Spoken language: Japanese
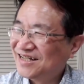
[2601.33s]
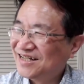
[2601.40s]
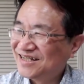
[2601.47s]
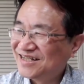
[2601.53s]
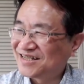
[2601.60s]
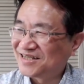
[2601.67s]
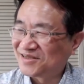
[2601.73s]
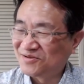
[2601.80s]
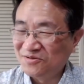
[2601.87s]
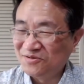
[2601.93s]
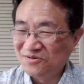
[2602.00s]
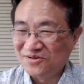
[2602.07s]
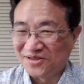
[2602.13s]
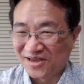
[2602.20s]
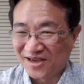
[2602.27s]
すご
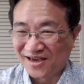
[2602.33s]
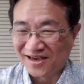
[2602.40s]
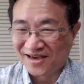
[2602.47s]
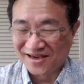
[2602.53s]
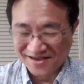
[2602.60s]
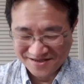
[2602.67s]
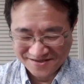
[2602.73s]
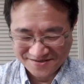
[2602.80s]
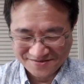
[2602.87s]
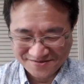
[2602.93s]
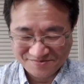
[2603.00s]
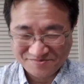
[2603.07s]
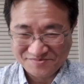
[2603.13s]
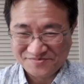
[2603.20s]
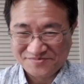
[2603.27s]
いね。す
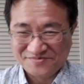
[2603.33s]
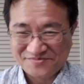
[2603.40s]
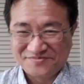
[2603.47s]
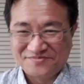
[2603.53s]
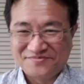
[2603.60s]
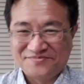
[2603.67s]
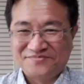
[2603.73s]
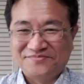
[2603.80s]
ごいね。いや